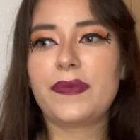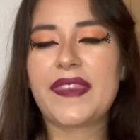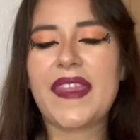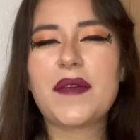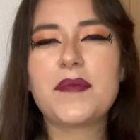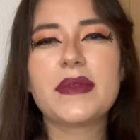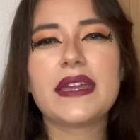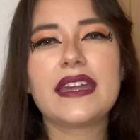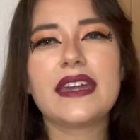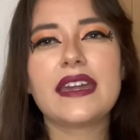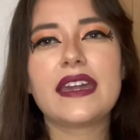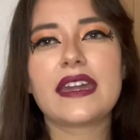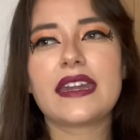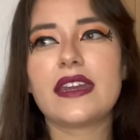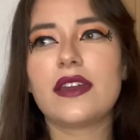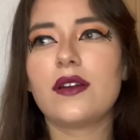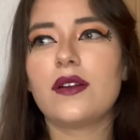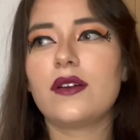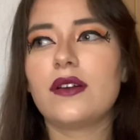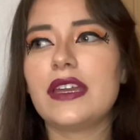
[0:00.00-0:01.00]
también
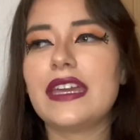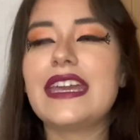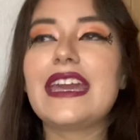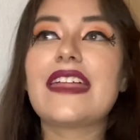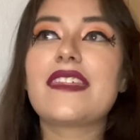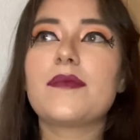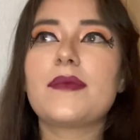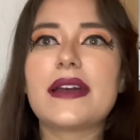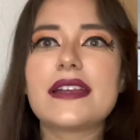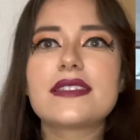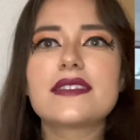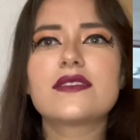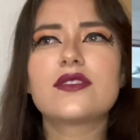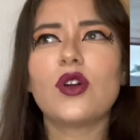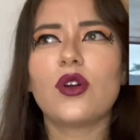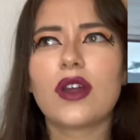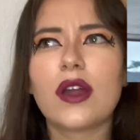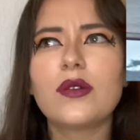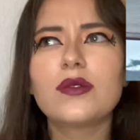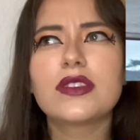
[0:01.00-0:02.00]
creo, y además
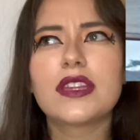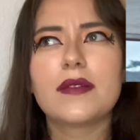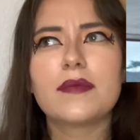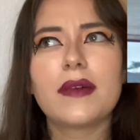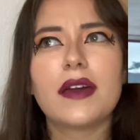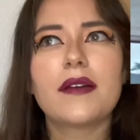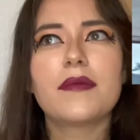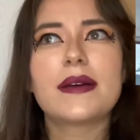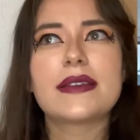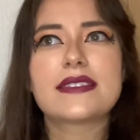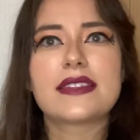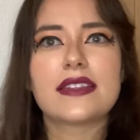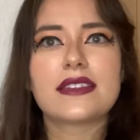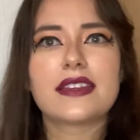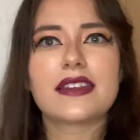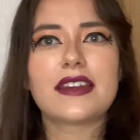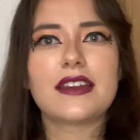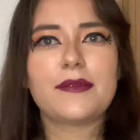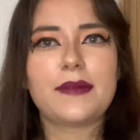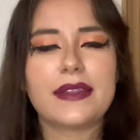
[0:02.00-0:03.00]
toca un tema bastante
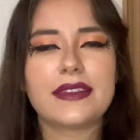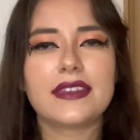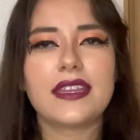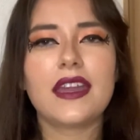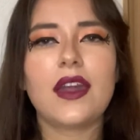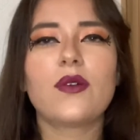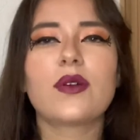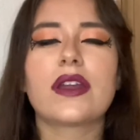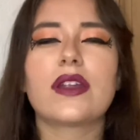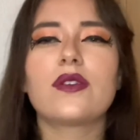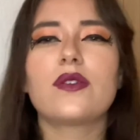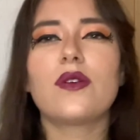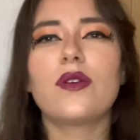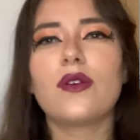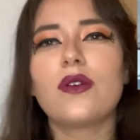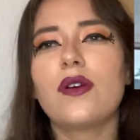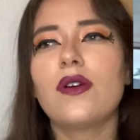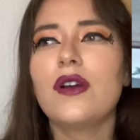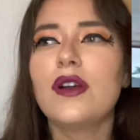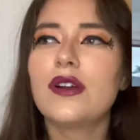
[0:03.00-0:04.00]
relevante, aunque
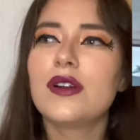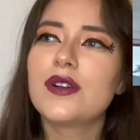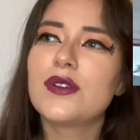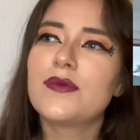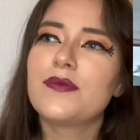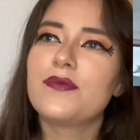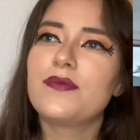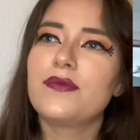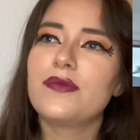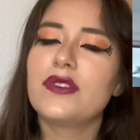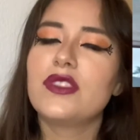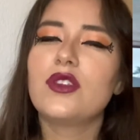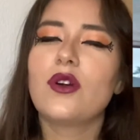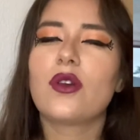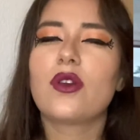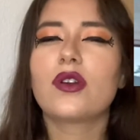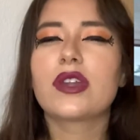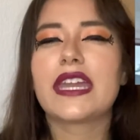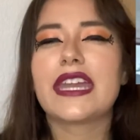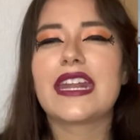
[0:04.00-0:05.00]
no, no
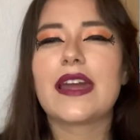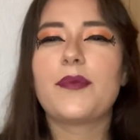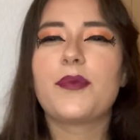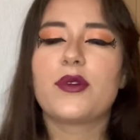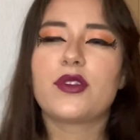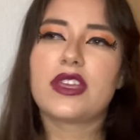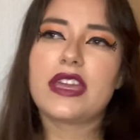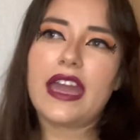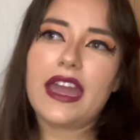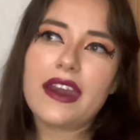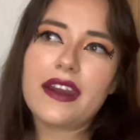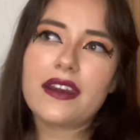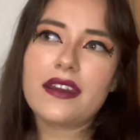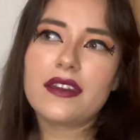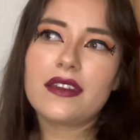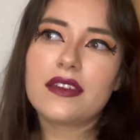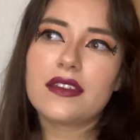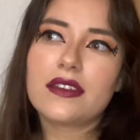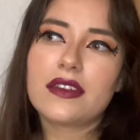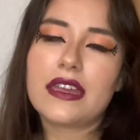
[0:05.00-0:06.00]
lo quiere
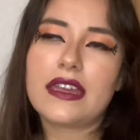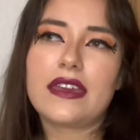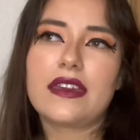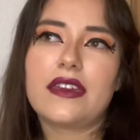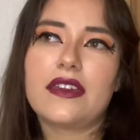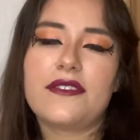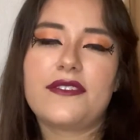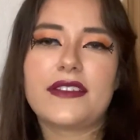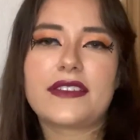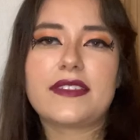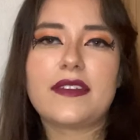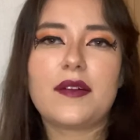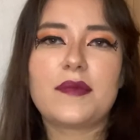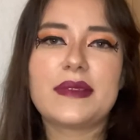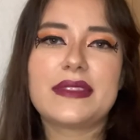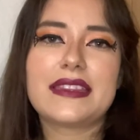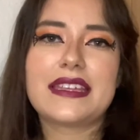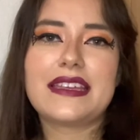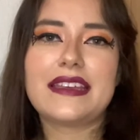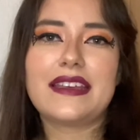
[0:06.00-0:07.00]
apoyar, eh,
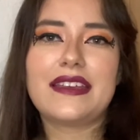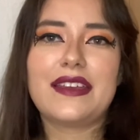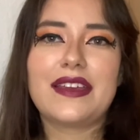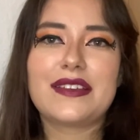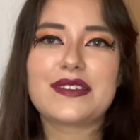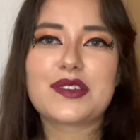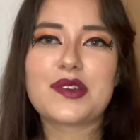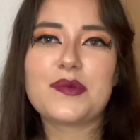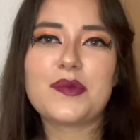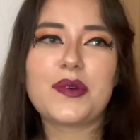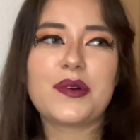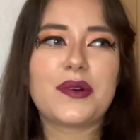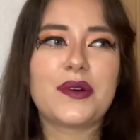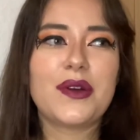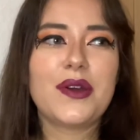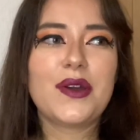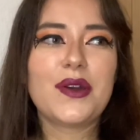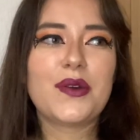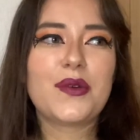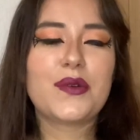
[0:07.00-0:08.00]
efectivamente es como
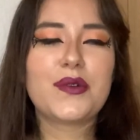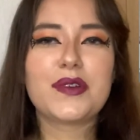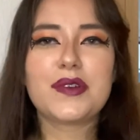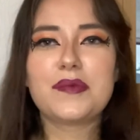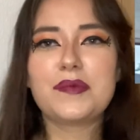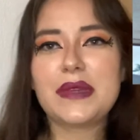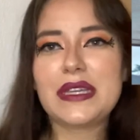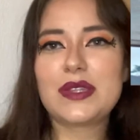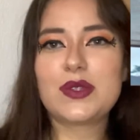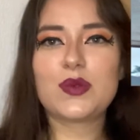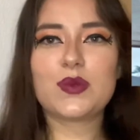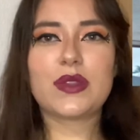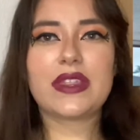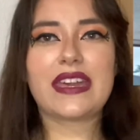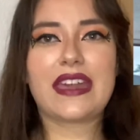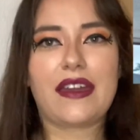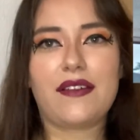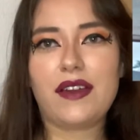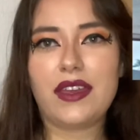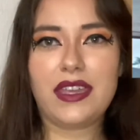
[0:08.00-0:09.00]
un Me Too de
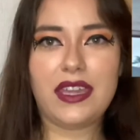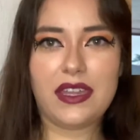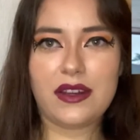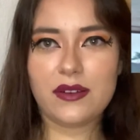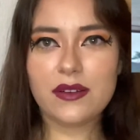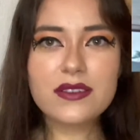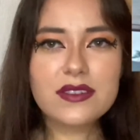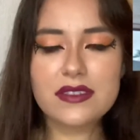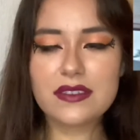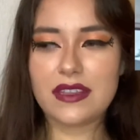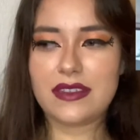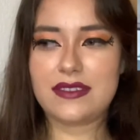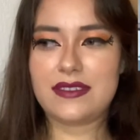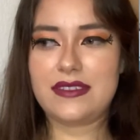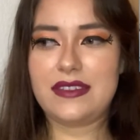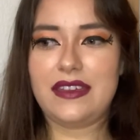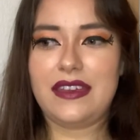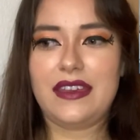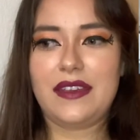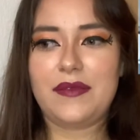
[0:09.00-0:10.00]
caballeros,
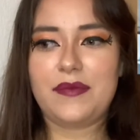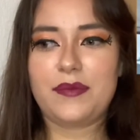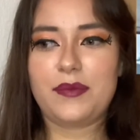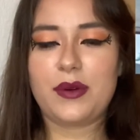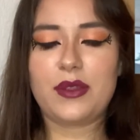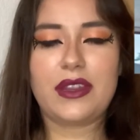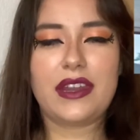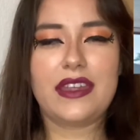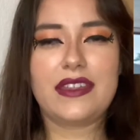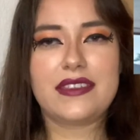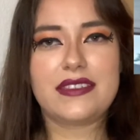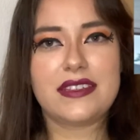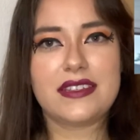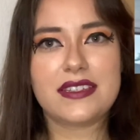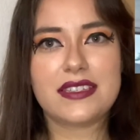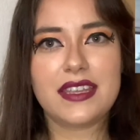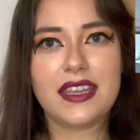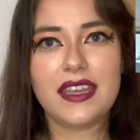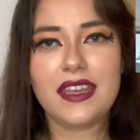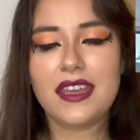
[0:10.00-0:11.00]
este, podría
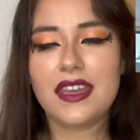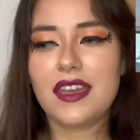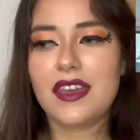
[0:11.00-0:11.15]
decirse,